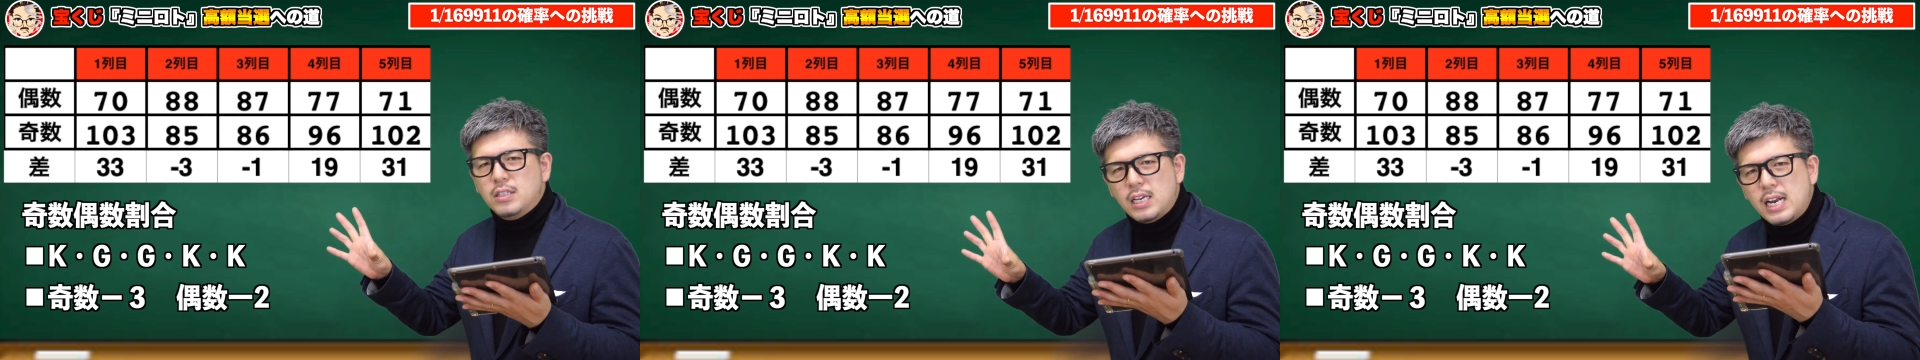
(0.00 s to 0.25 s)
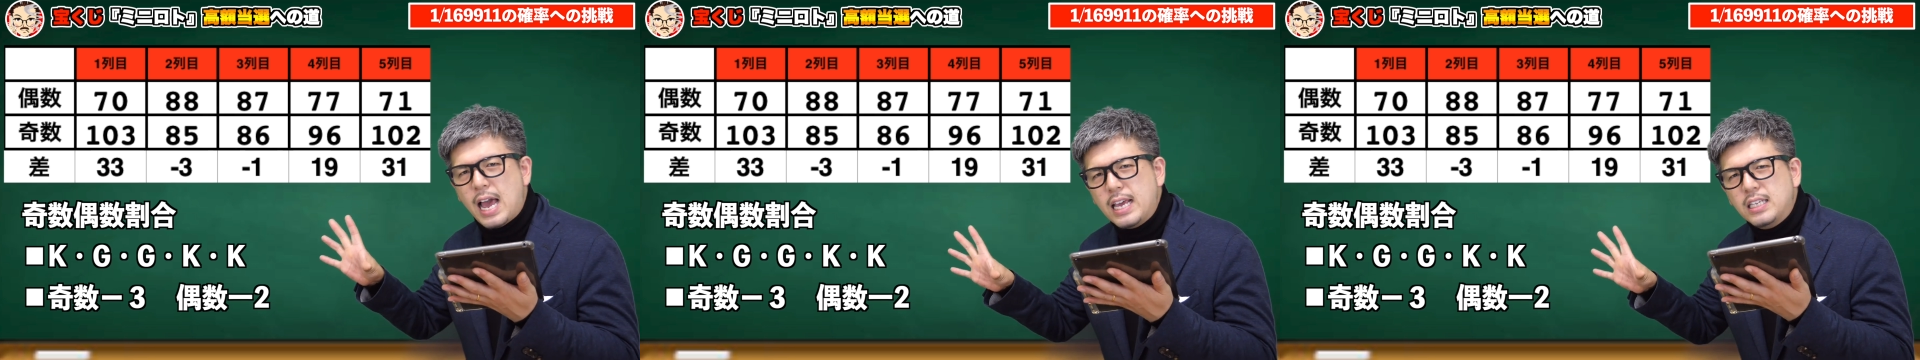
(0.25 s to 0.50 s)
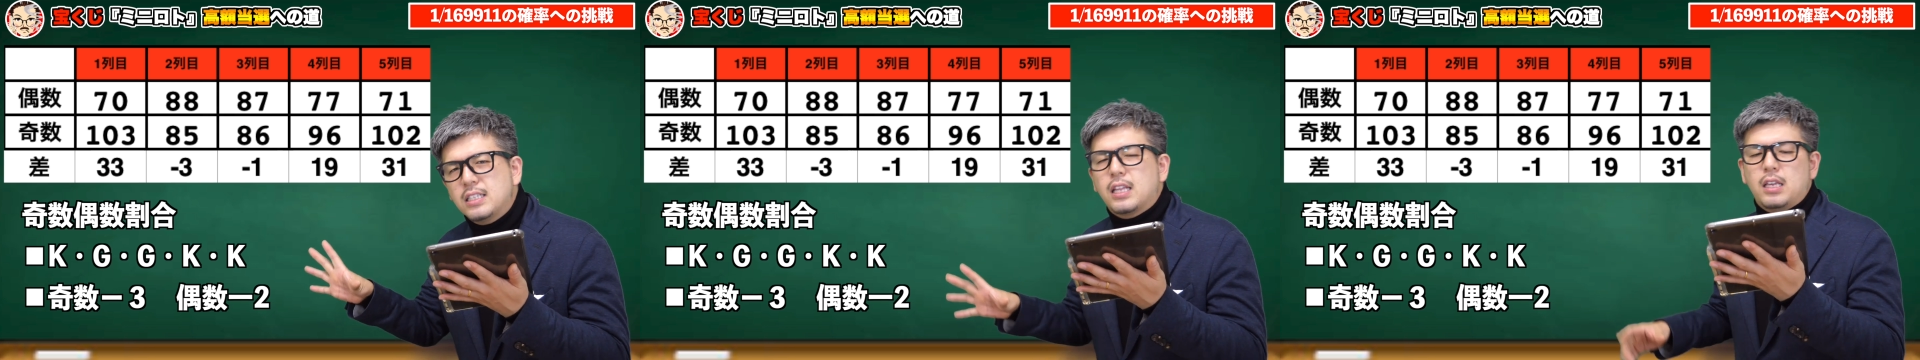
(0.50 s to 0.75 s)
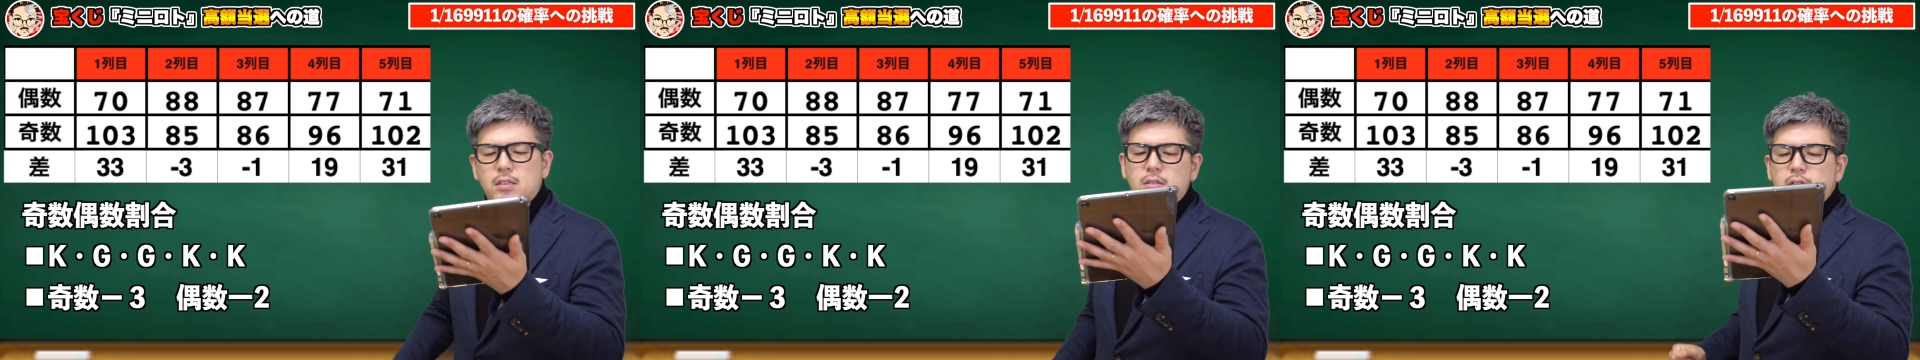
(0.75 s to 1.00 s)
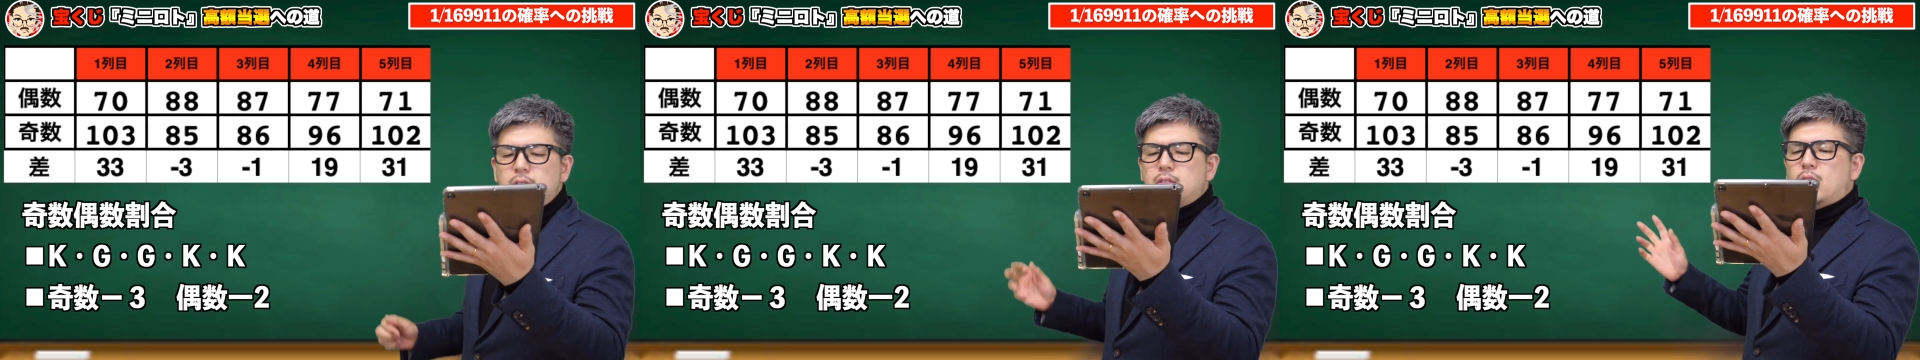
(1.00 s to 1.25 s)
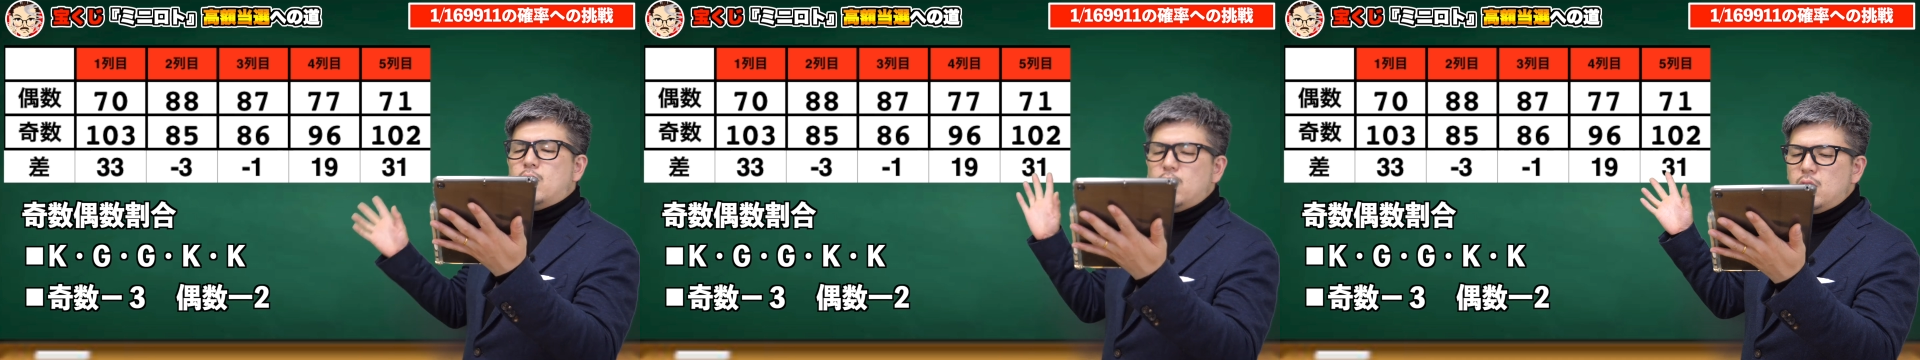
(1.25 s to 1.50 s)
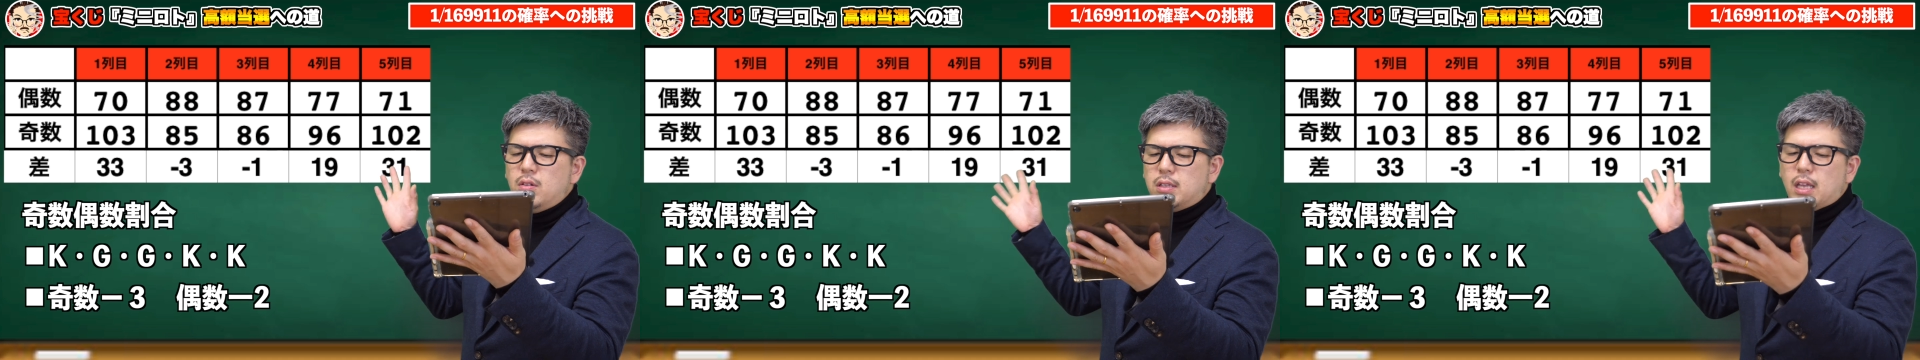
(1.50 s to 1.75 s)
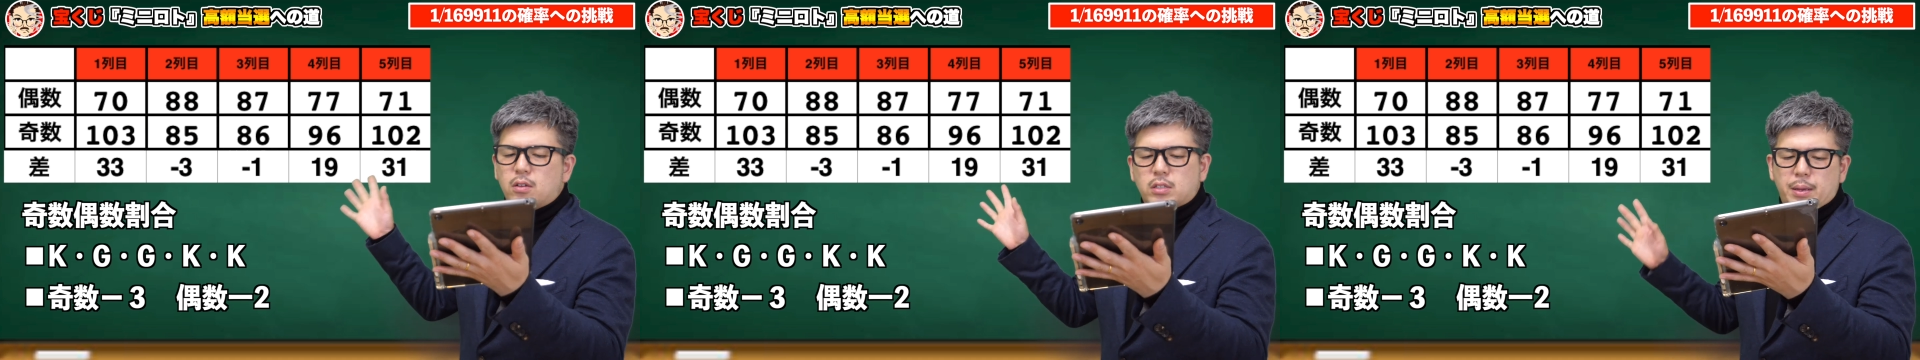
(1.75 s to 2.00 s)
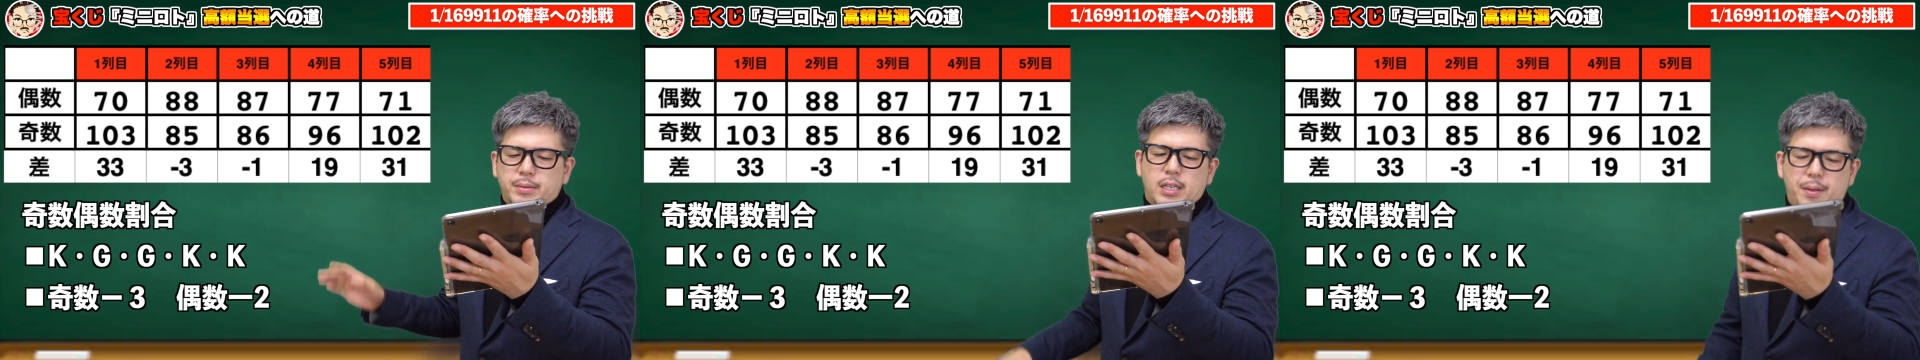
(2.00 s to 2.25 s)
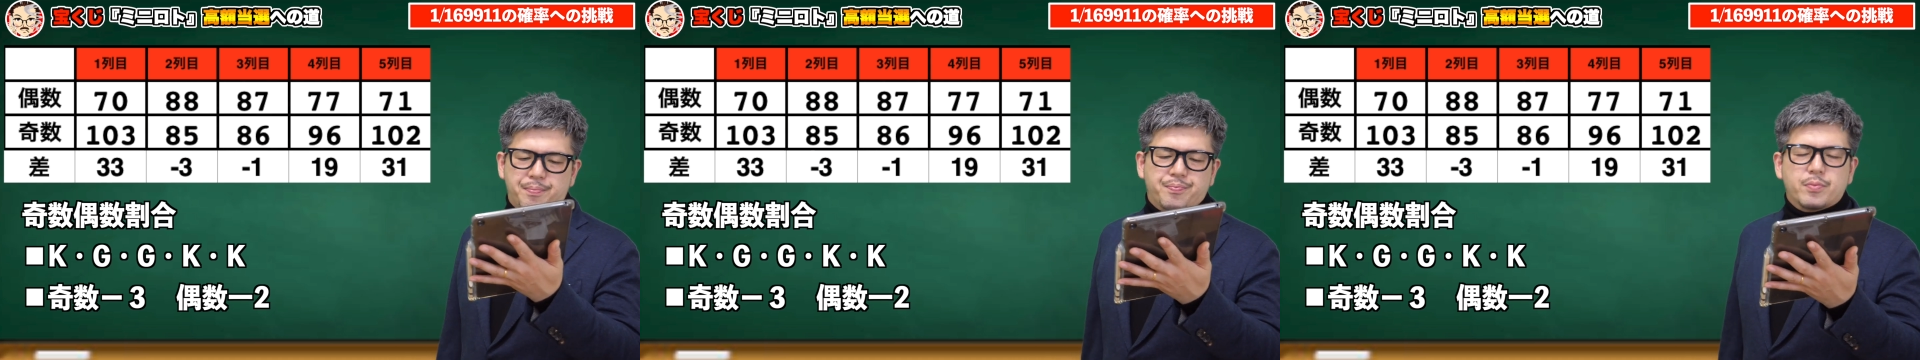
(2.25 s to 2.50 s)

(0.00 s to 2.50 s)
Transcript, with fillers: じゃないっていうところでございますね。